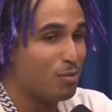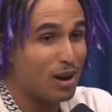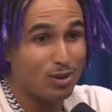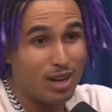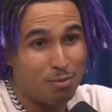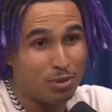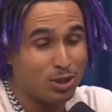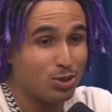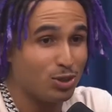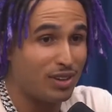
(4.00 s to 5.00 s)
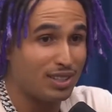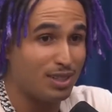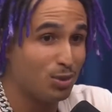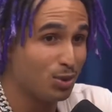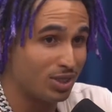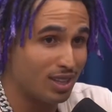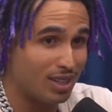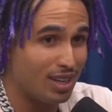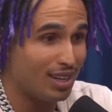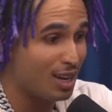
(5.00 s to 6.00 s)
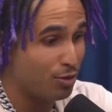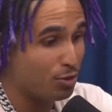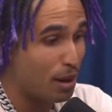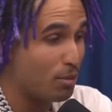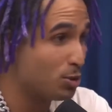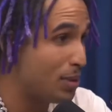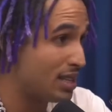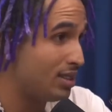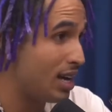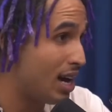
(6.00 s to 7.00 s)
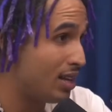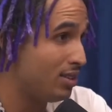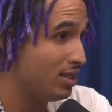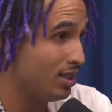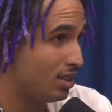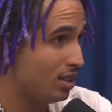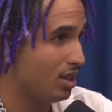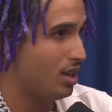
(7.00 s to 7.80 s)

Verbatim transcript: meu bagulho é ir pro estúdio fazer música, tá ligado? Fumar meus baseados e.